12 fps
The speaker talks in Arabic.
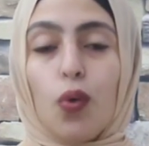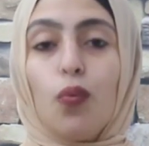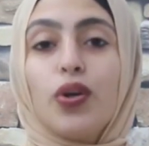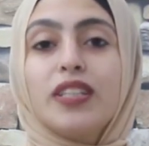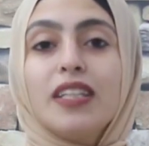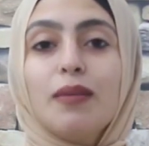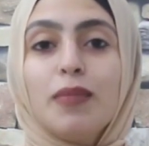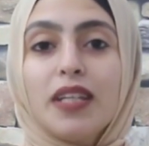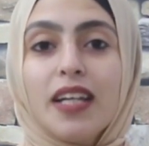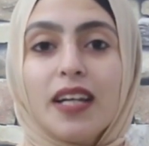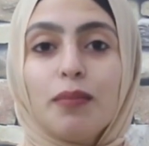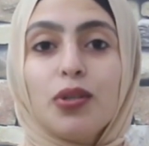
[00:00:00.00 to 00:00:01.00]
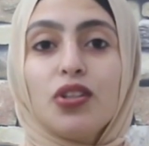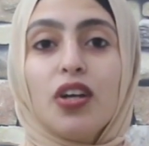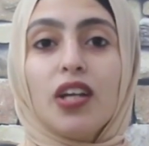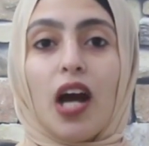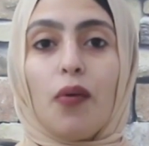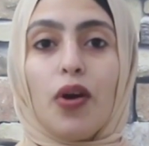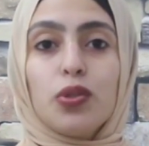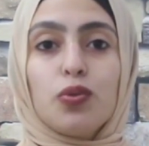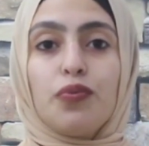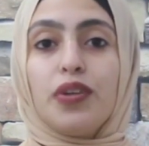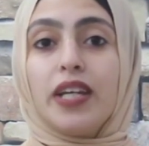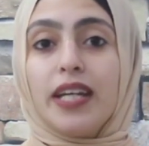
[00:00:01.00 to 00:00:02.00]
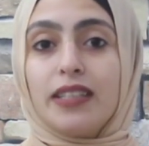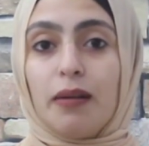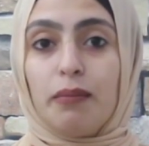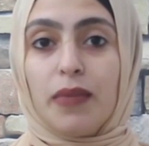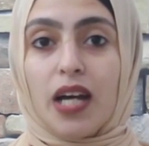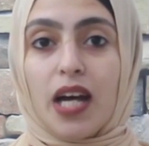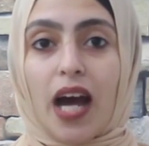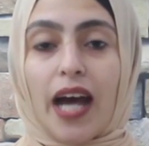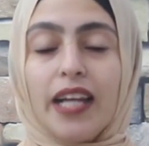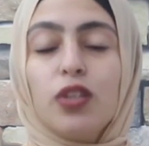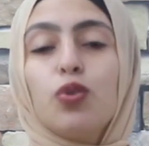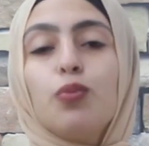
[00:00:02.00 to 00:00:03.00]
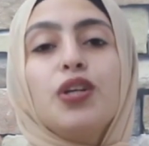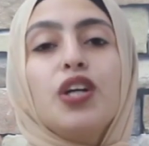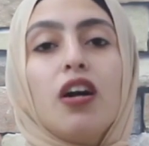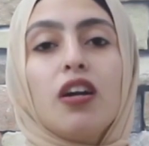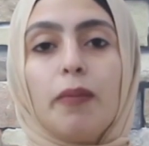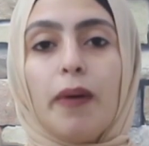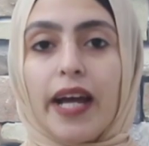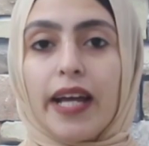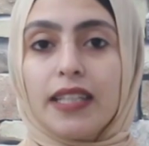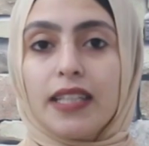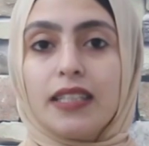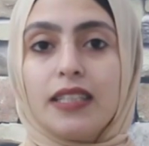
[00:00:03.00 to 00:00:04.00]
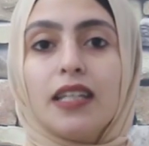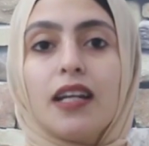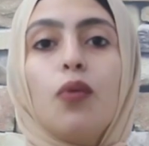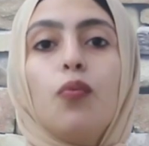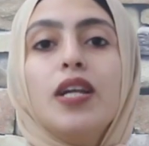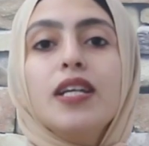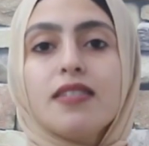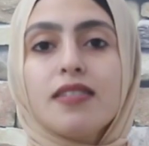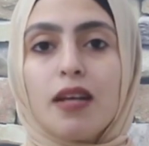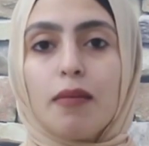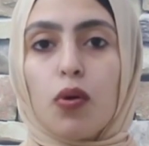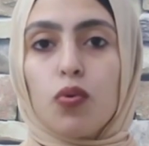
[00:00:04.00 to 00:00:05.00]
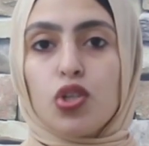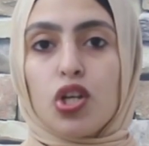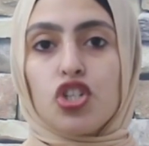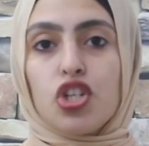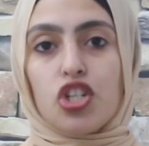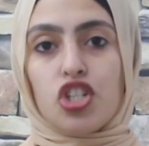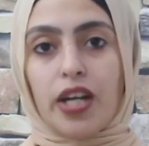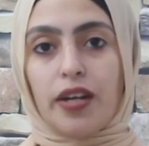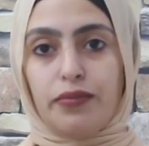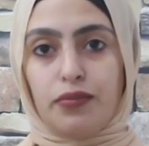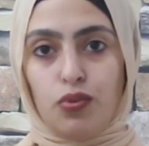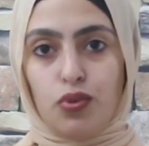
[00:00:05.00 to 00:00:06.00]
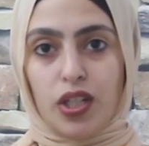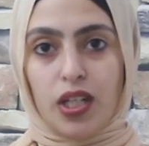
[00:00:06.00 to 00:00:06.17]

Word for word: وكتير مننا بيضيع وقته في الندم على انه بيجرب حاجات كتيرة ولسه ما وصلش لشغفه